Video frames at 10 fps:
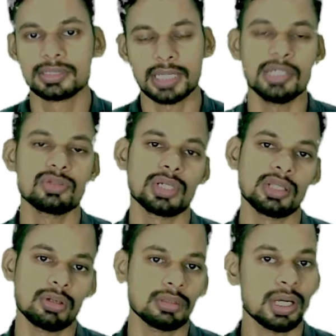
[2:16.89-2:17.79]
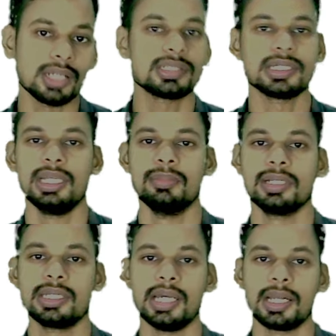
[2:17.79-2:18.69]
साइंस हो गया थोड़ा सा अच्छे
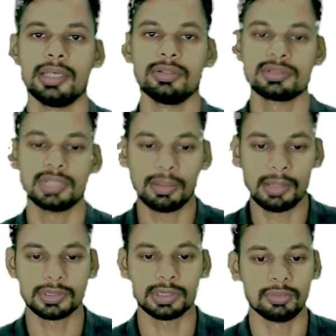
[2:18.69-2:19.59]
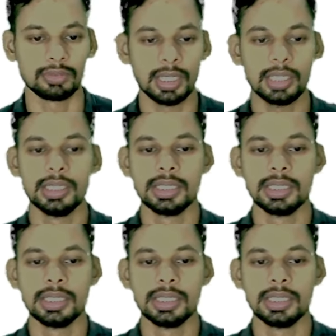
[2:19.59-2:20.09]
लेवल की आ रही है तो इसलिए मैं आपसे कहूँगा